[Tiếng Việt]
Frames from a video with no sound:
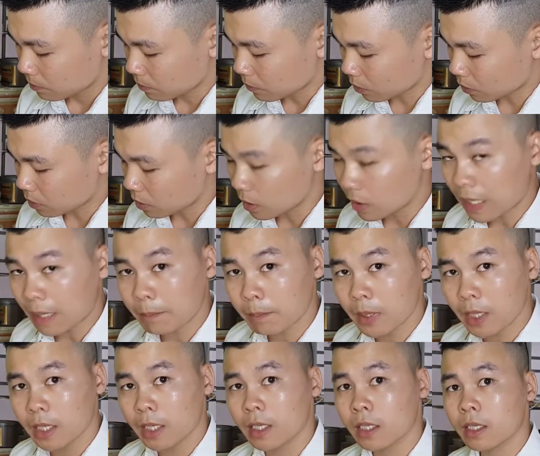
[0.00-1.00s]
bộ nhớ đám
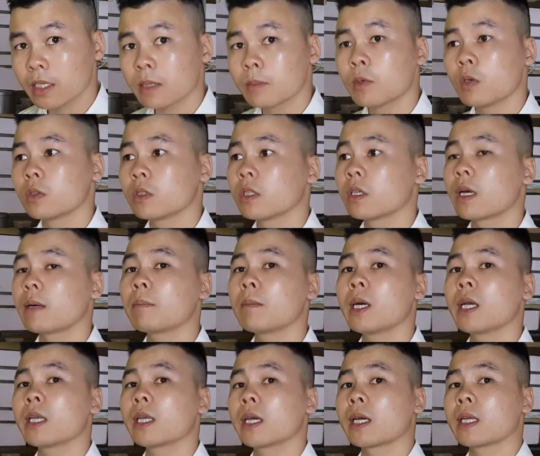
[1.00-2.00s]
mây bộ nhớ đám
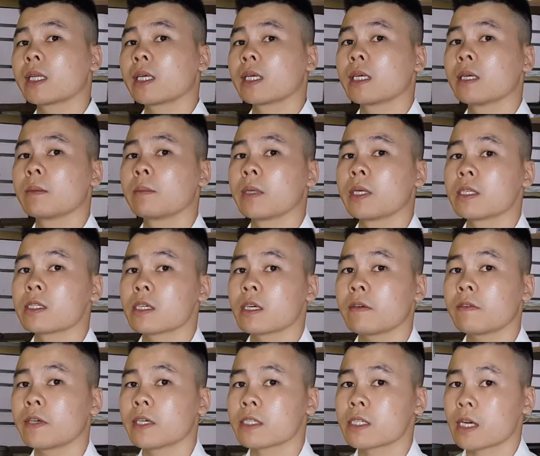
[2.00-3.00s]
mây này thì mình
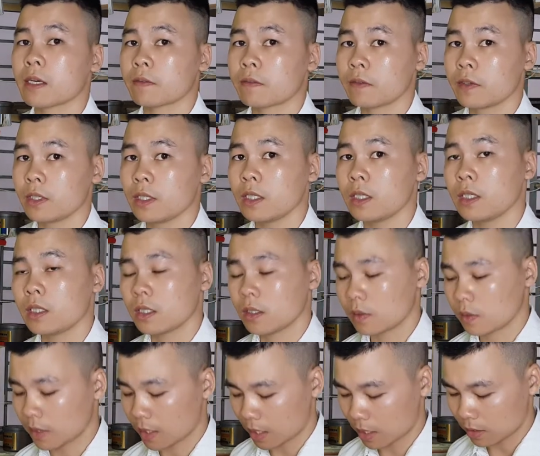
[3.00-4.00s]
sẽ phải trả phí
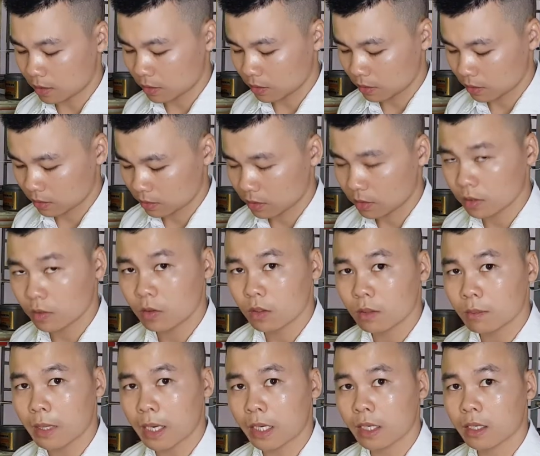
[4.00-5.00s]
theo tháng nếu
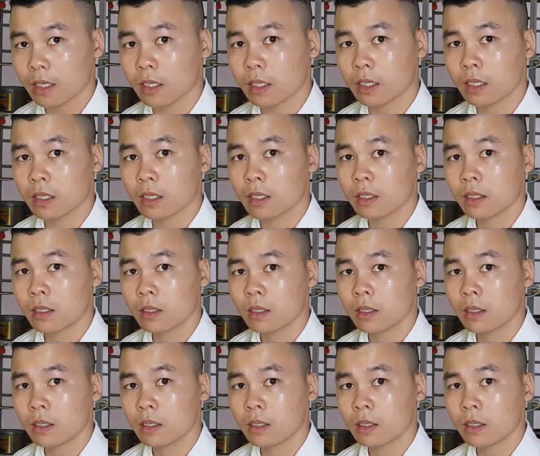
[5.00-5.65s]
các bạn à,